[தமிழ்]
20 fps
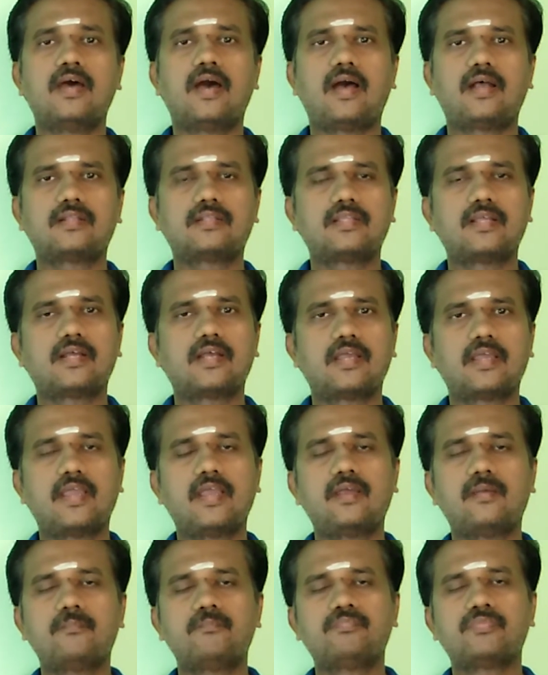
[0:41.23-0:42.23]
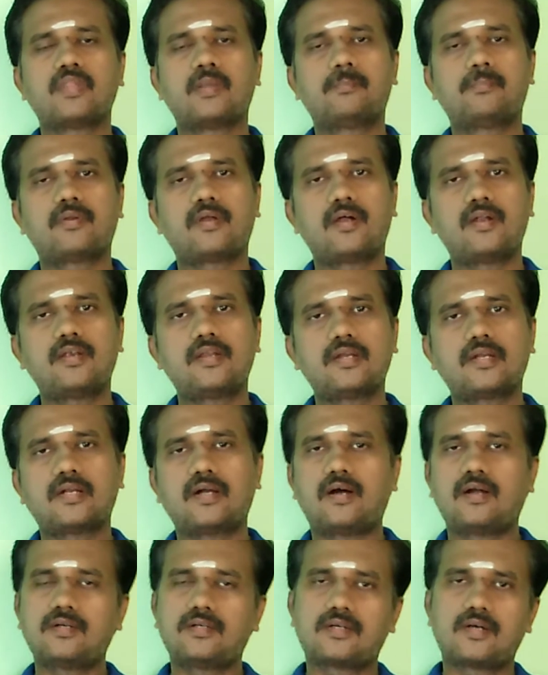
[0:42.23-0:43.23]
அத்தகைய பிராண
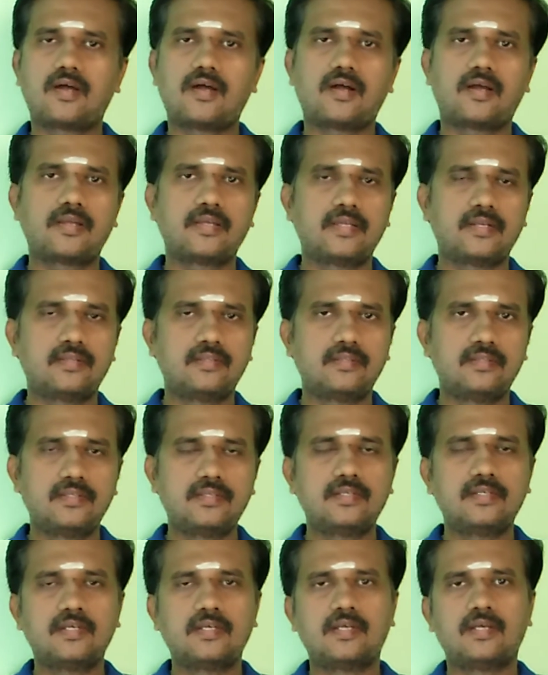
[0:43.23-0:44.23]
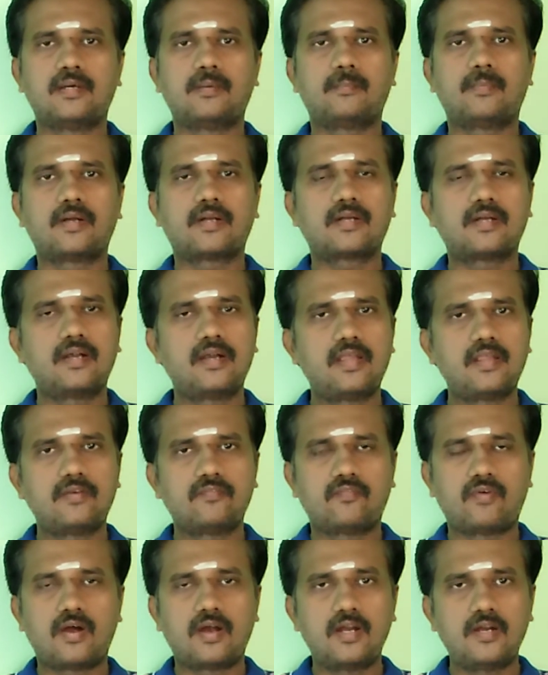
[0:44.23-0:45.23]
காற்றாக இருந்து மக்களின்
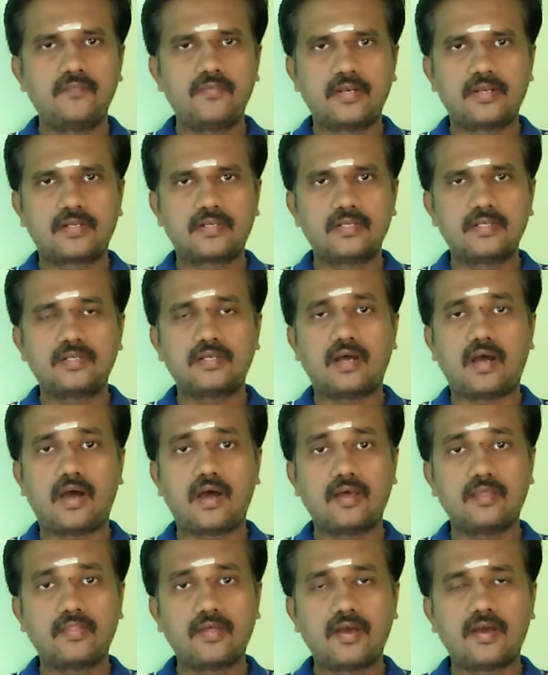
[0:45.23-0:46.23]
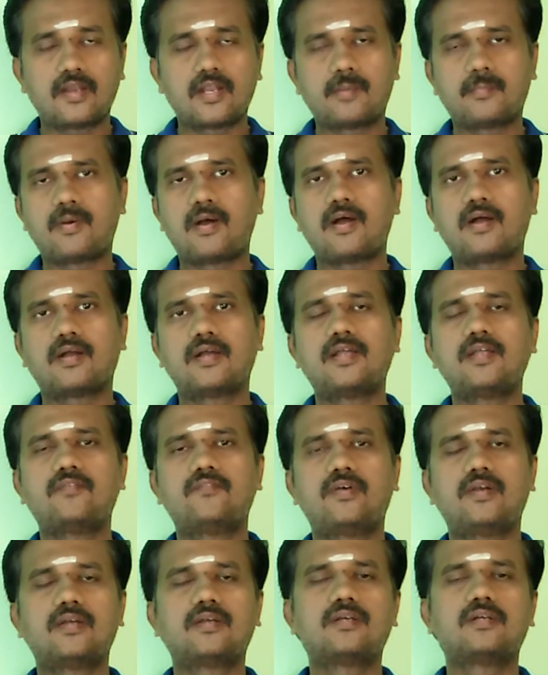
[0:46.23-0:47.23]
வாழ்விற்கு ஆதாரமாக
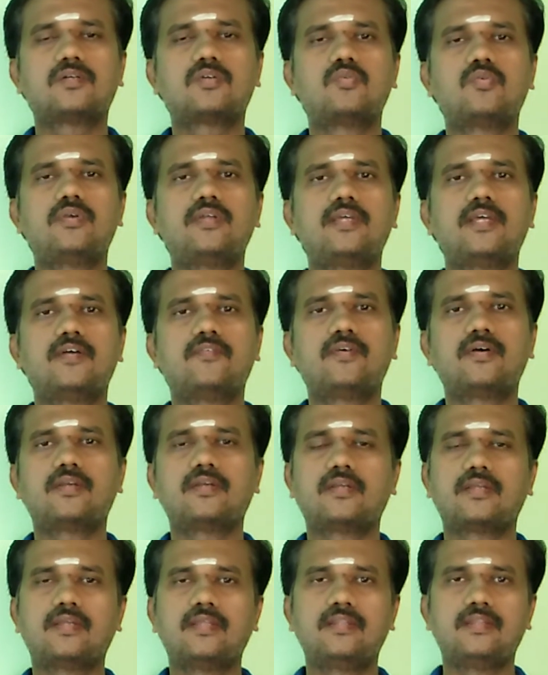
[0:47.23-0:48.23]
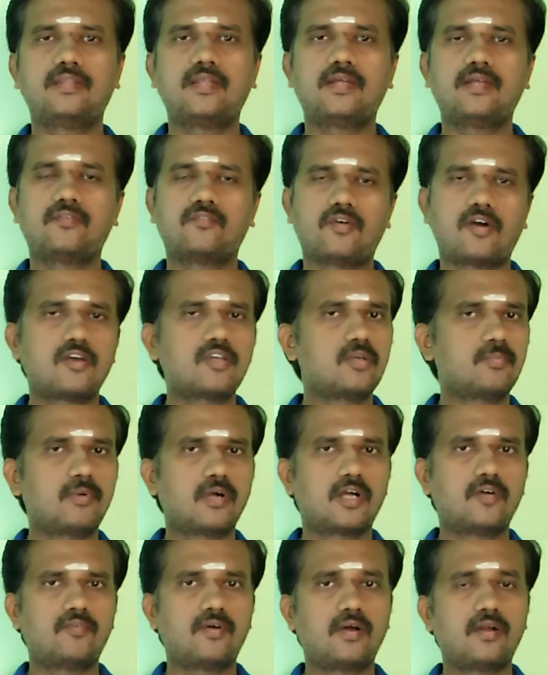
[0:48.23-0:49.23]
விளங்கக்கூடியவர் இந்த வாயு
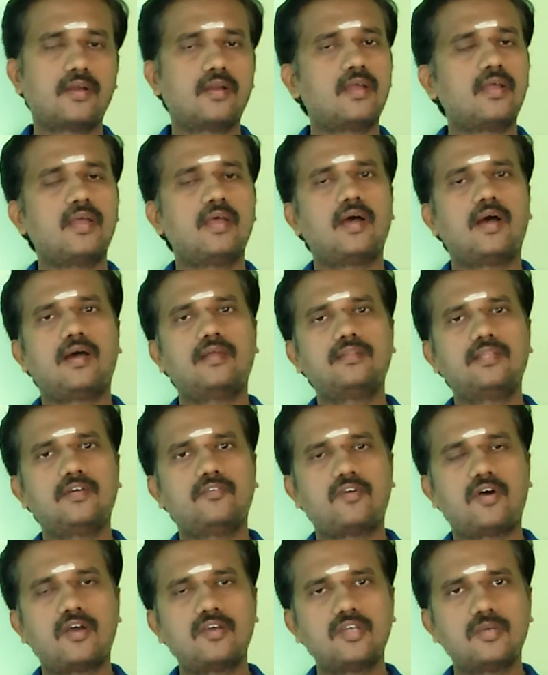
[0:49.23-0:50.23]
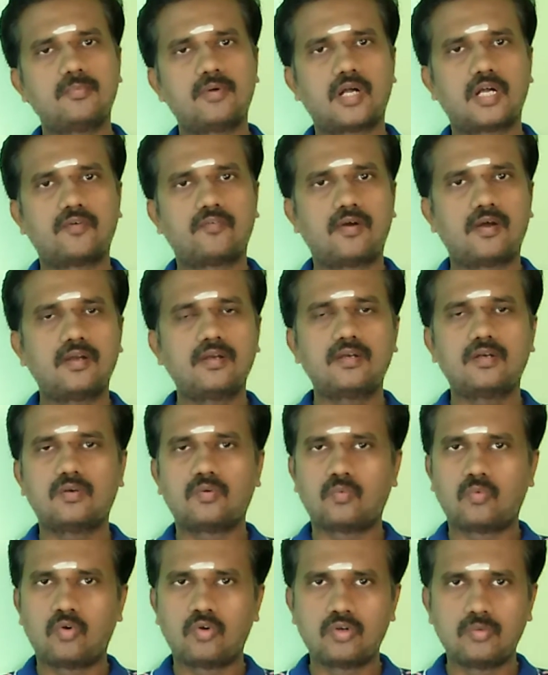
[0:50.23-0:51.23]
பகவான் அந்த வாயு பகவான்
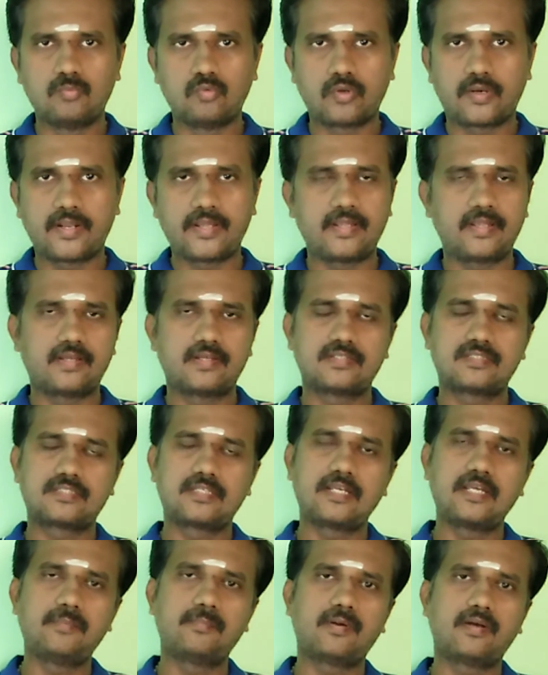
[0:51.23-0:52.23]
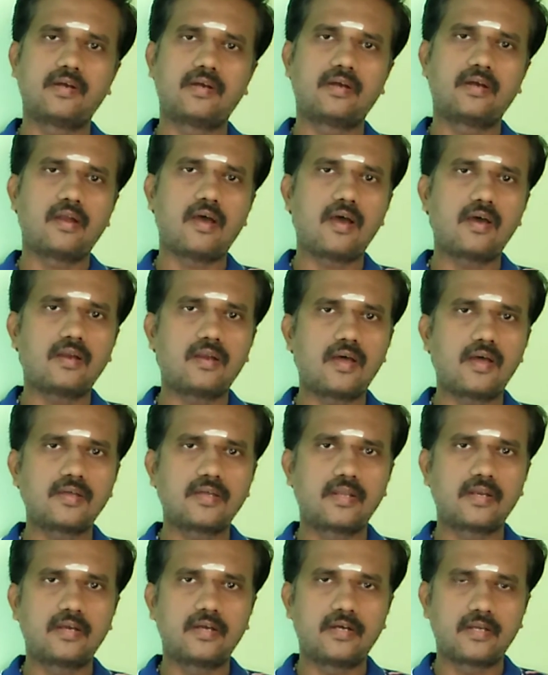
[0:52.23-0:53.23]
ஒரு முறை ஸ்ரீமன்
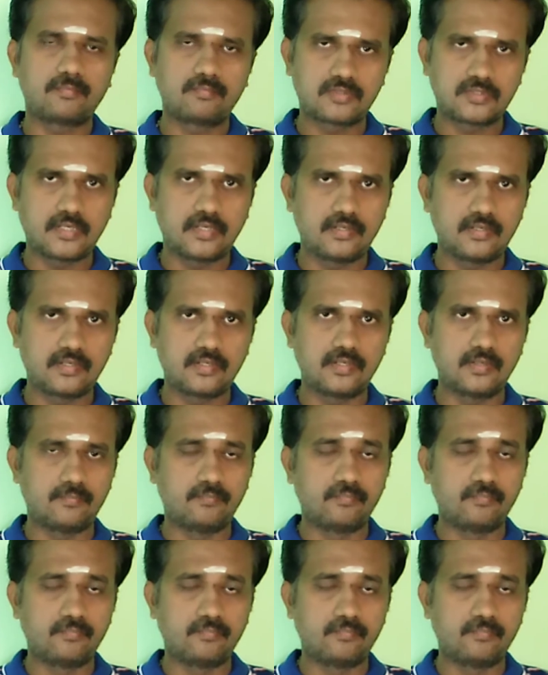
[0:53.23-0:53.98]
நாராயணனிடம் சென்று